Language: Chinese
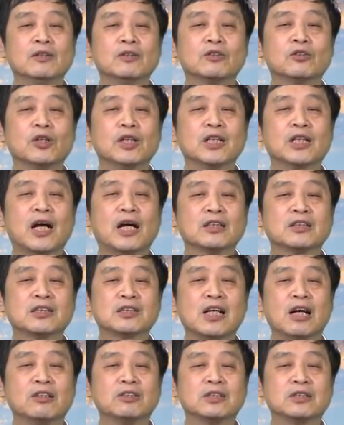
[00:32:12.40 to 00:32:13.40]
所以高
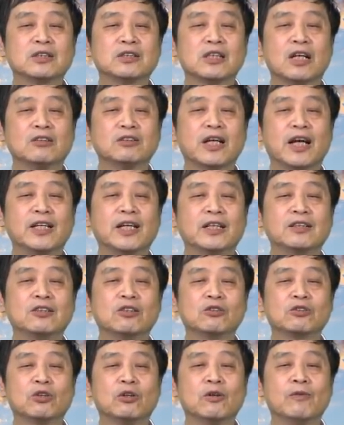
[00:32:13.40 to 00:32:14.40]
赵赵家莲
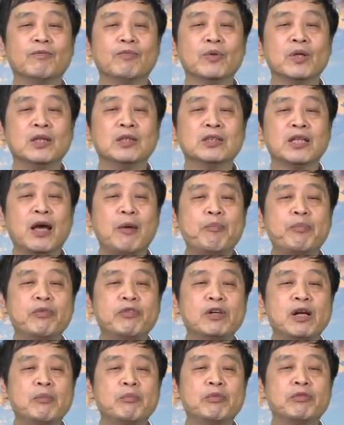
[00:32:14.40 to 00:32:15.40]
就说：“这
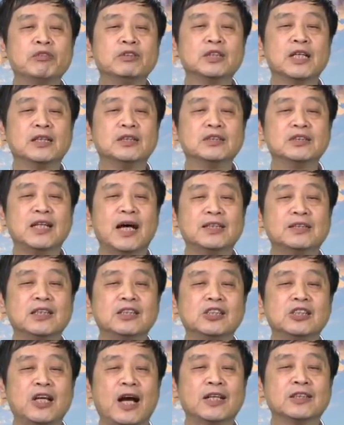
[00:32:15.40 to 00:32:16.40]
不能不人让
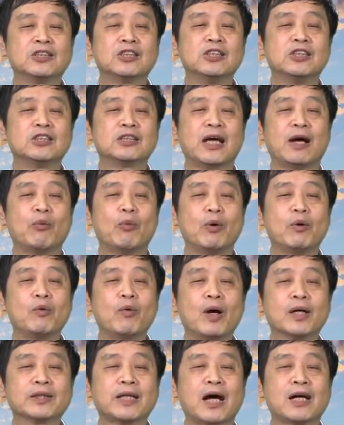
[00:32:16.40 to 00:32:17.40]
人想起，在文
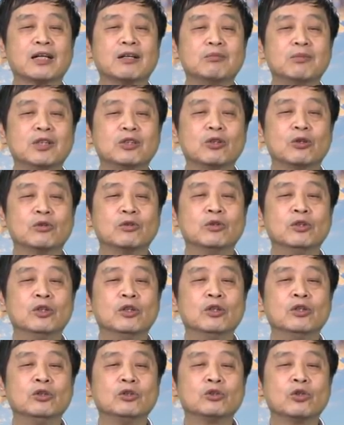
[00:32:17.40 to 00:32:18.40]
化大革命中，
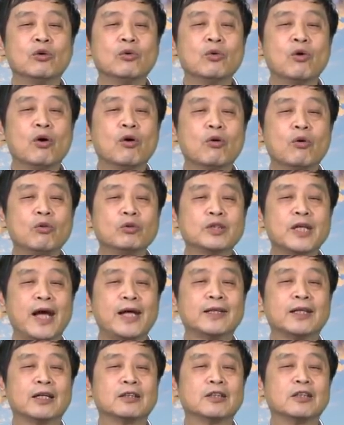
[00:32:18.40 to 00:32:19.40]
中国共
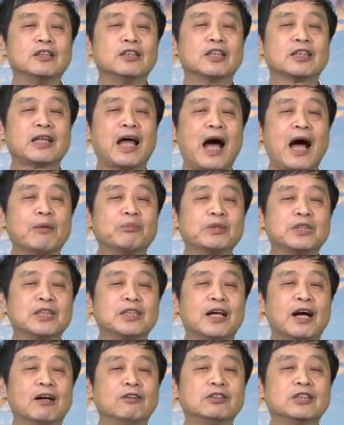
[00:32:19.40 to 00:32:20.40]
产党的一大
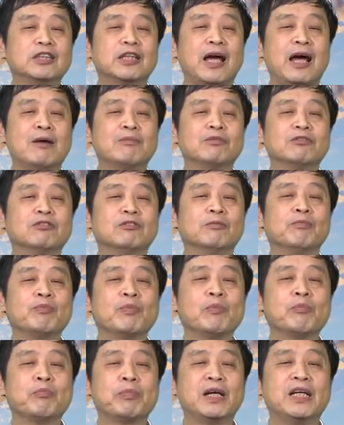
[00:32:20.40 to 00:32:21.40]
批高级干部
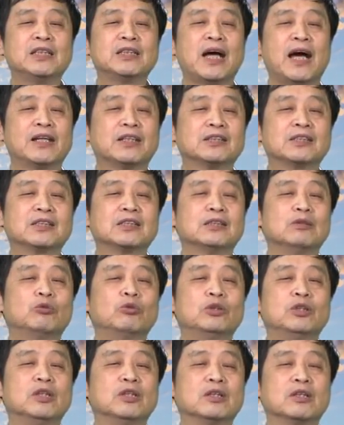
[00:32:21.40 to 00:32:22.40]
悲惨的死
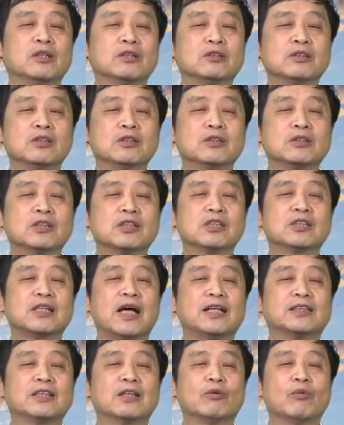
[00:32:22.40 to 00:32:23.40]
去，都是自
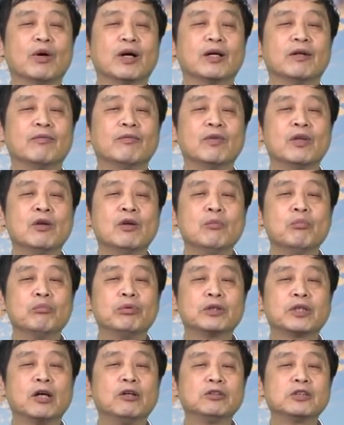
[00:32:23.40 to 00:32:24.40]
杀身亡，
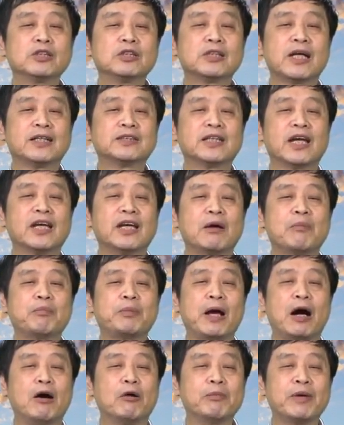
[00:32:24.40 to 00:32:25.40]
不都是在这样
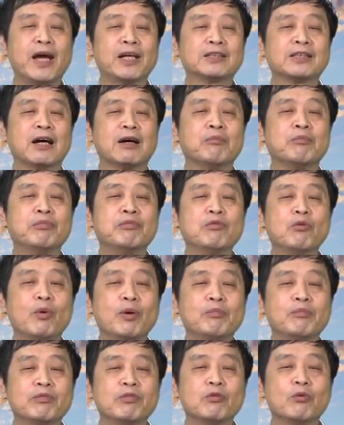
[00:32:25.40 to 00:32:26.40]
表面上不
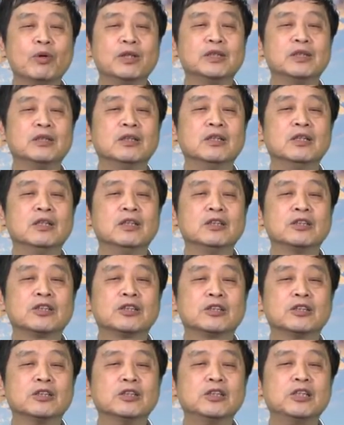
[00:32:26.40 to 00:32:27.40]
闻不问？”
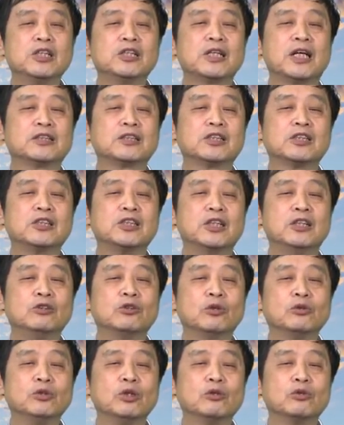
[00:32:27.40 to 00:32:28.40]
实际上是心
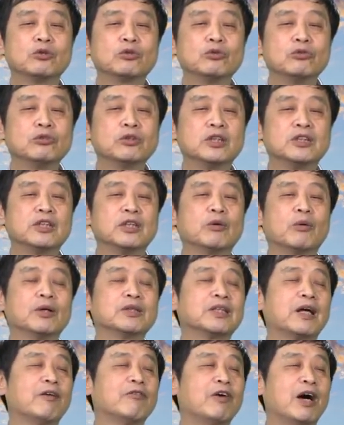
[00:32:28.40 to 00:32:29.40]
中有数的情
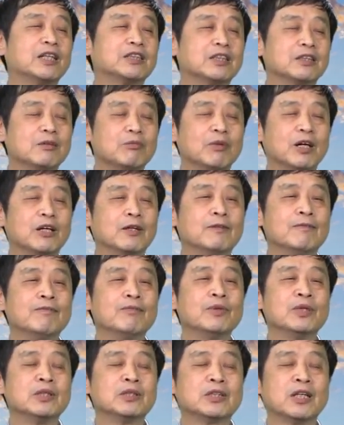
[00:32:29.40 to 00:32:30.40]
况下发生的吗？
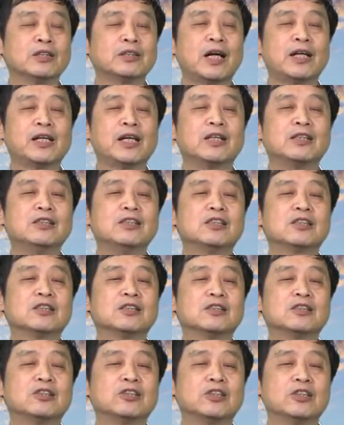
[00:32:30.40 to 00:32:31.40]
赵家的也
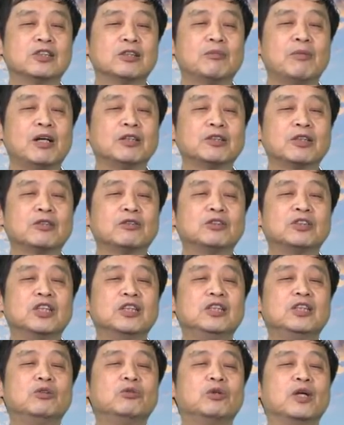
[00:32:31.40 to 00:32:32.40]
是，其实毛泽东
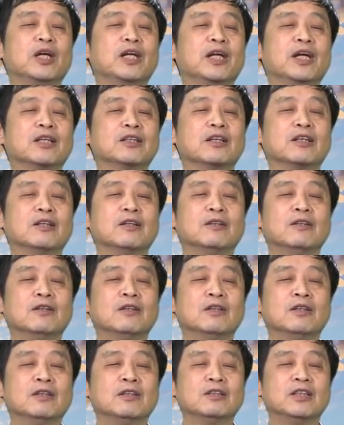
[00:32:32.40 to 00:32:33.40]
心里雪亮的，
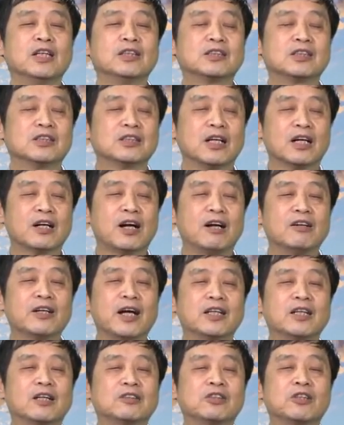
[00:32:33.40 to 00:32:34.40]
也知道高
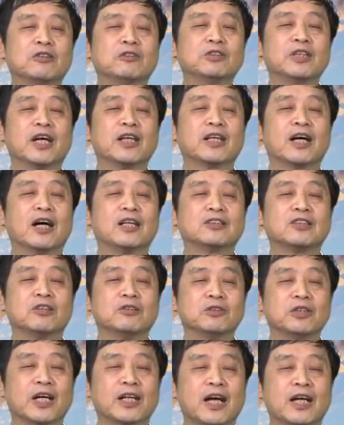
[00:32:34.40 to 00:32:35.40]
岗要求见他，
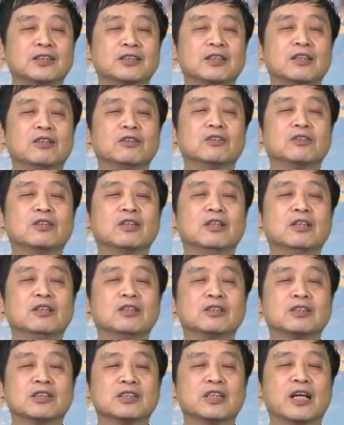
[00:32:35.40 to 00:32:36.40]
求见他之后，
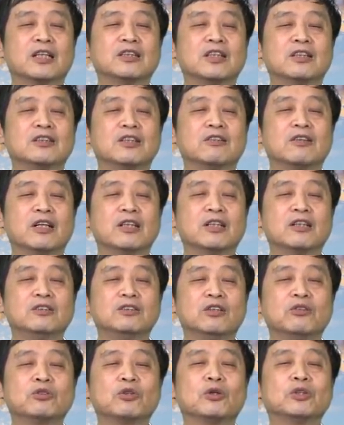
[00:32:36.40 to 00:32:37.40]
思想上就能够
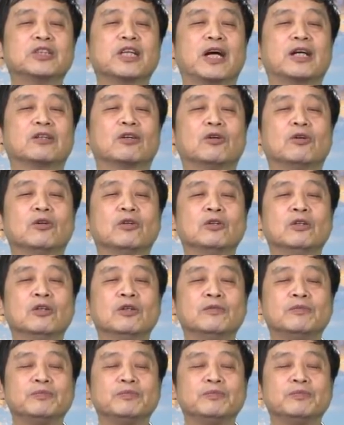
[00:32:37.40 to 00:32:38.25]
有所解脱，